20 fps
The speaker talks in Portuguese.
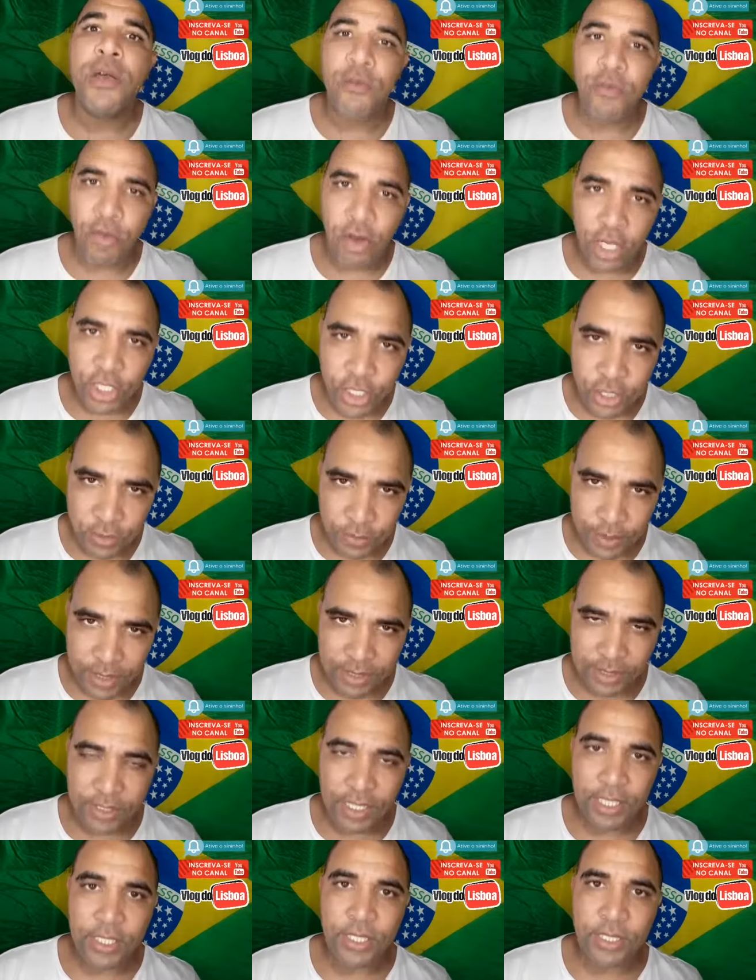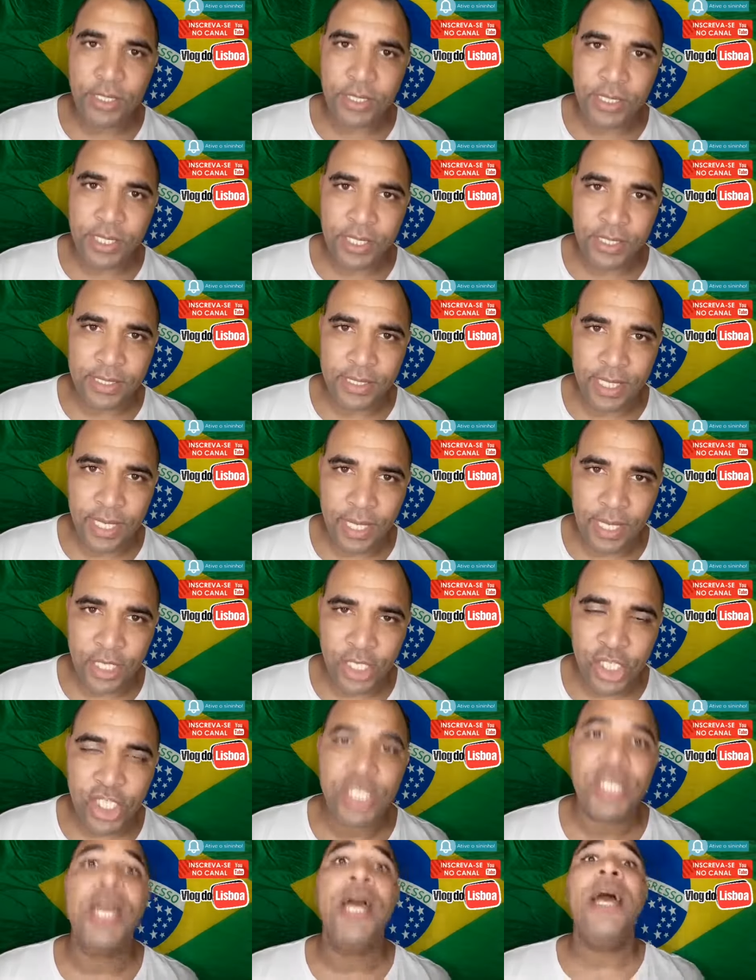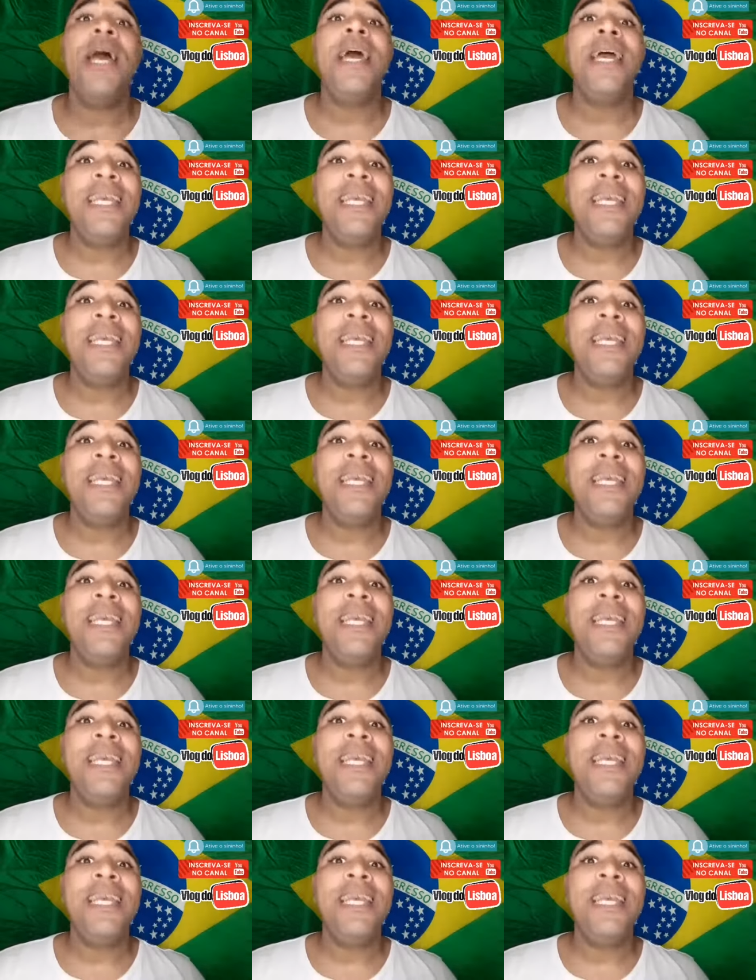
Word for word: Vote no presidente 17.